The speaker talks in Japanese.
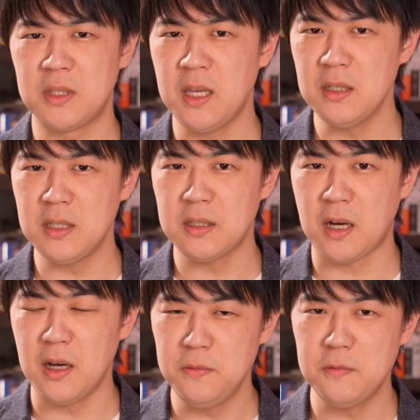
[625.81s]
景気
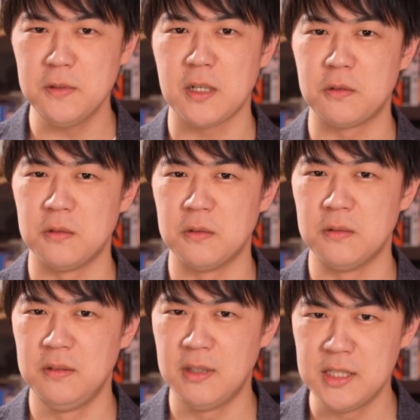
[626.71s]
回復策
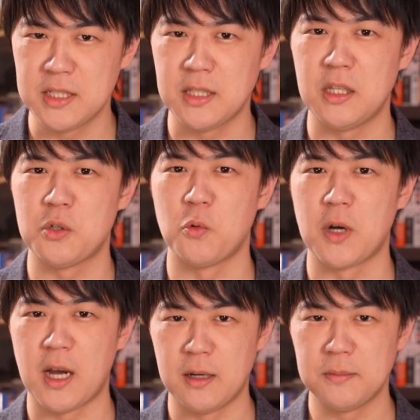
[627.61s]
なんじゃないでしょう
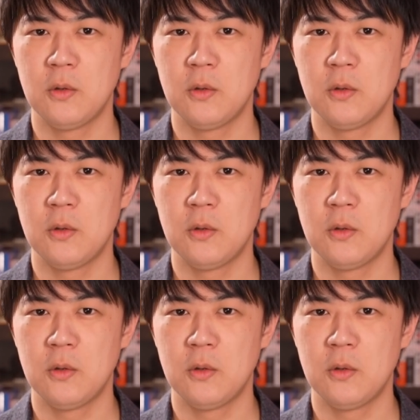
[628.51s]
か。